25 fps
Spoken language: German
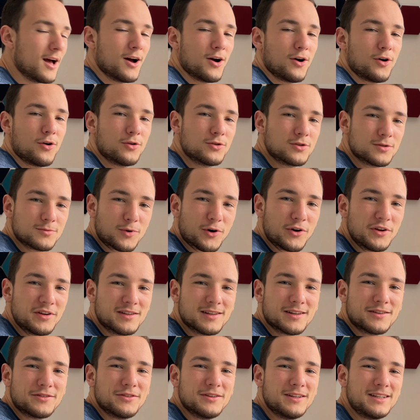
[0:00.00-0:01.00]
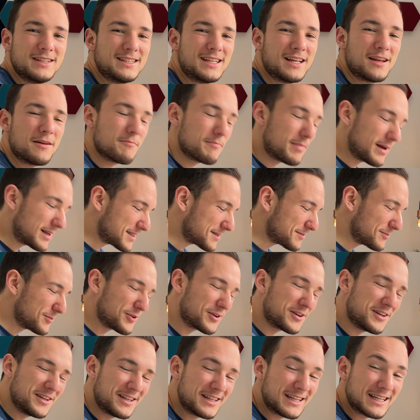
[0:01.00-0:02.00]
Und um euch natürlich den
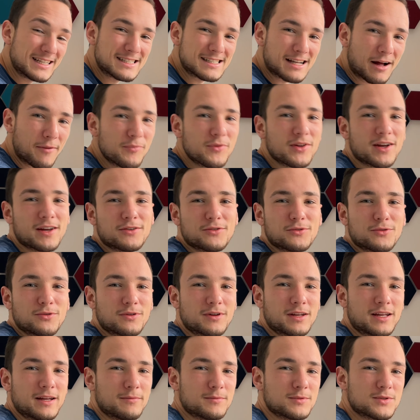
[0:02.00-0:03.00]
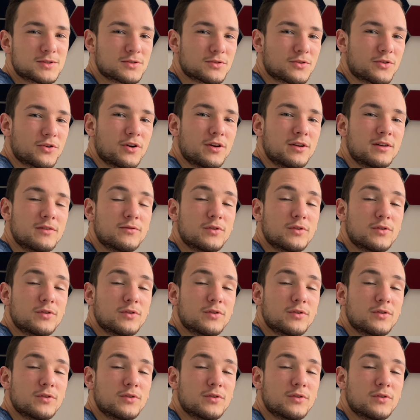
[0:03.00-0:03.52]
bestmöglichen Gesamteindruck geben zu können,